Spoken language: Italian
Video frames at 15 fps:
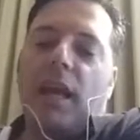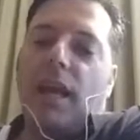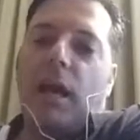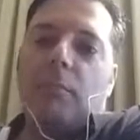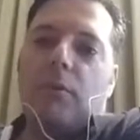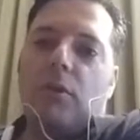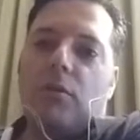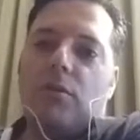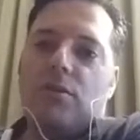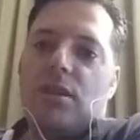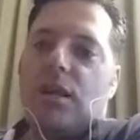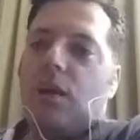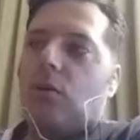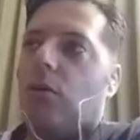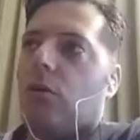che l'arbitro
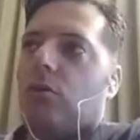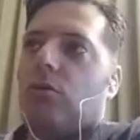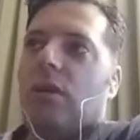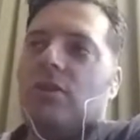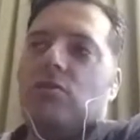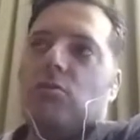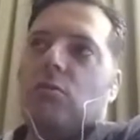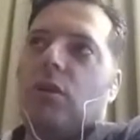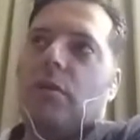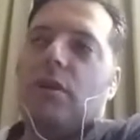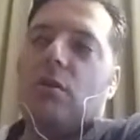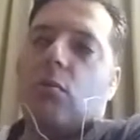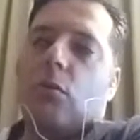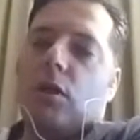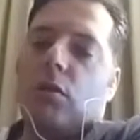non se n'è accorto, è
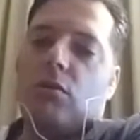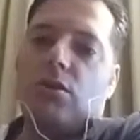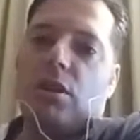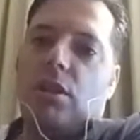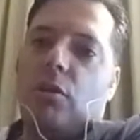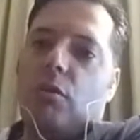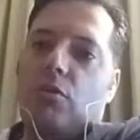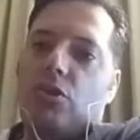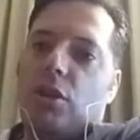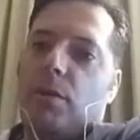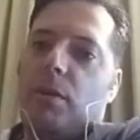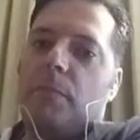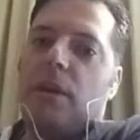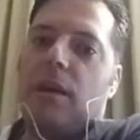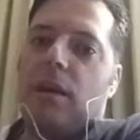assolutamente un qualcosa di
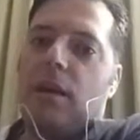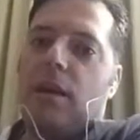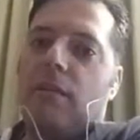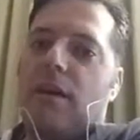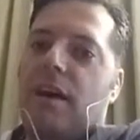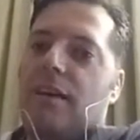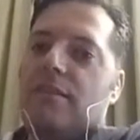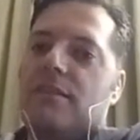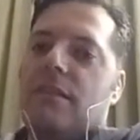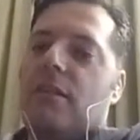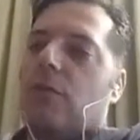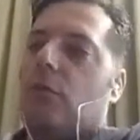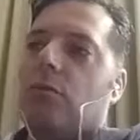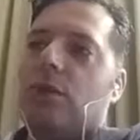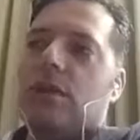inconcepibile. La VAR
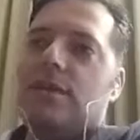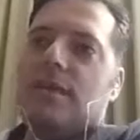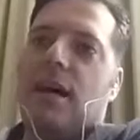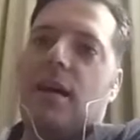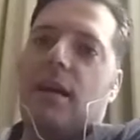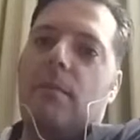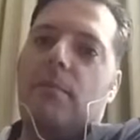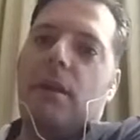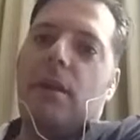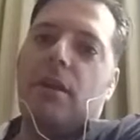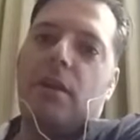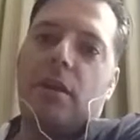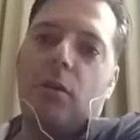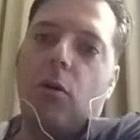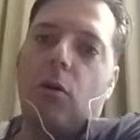si deve utilizzare
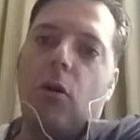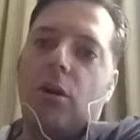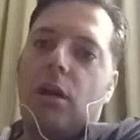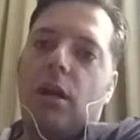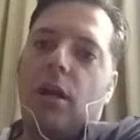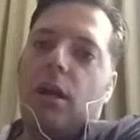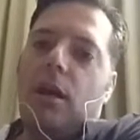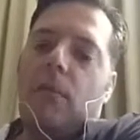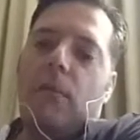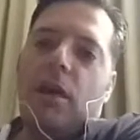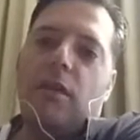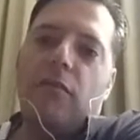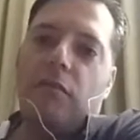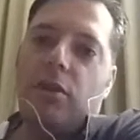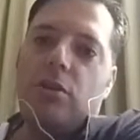per i rigori,
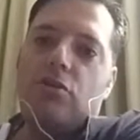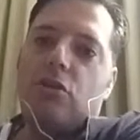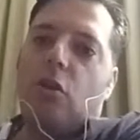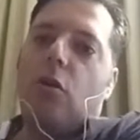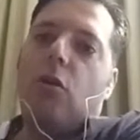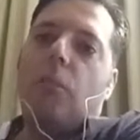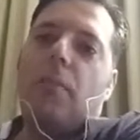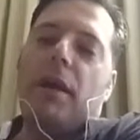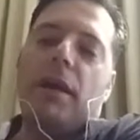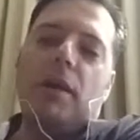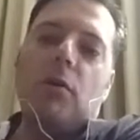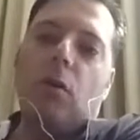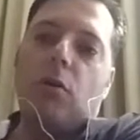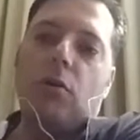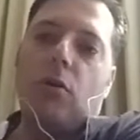per i fuorigioco,
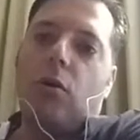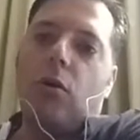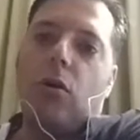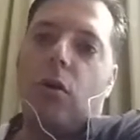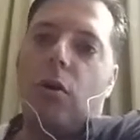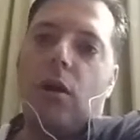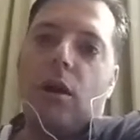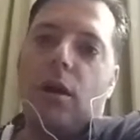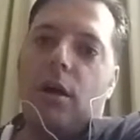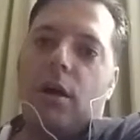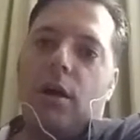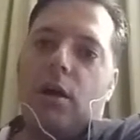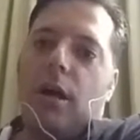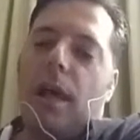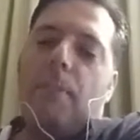per i gol non gol
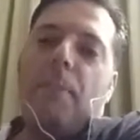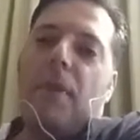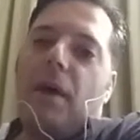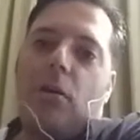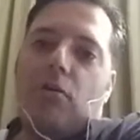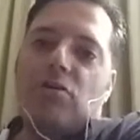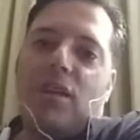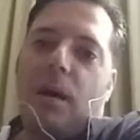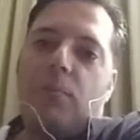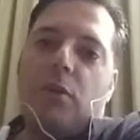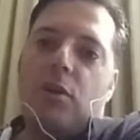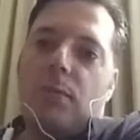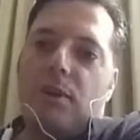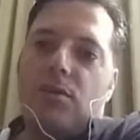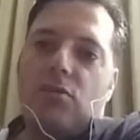e per lo
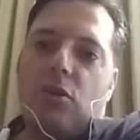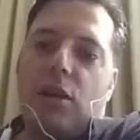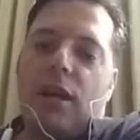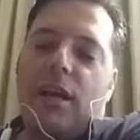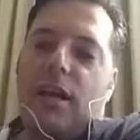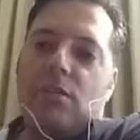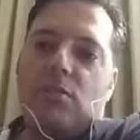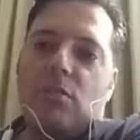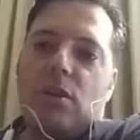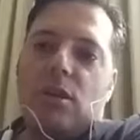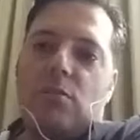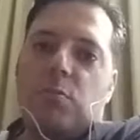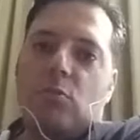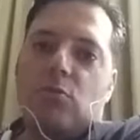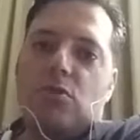scambio di persone in caso
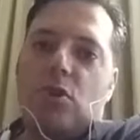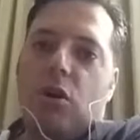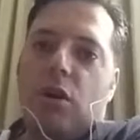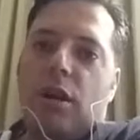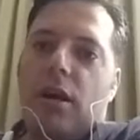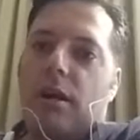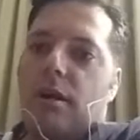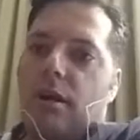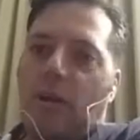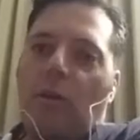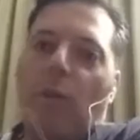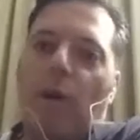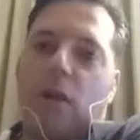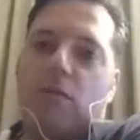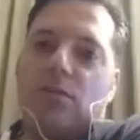di espulsione,
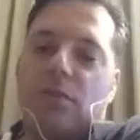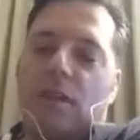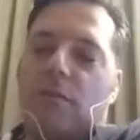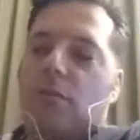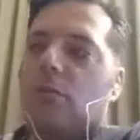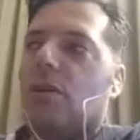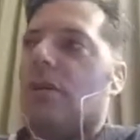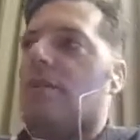in quello si deve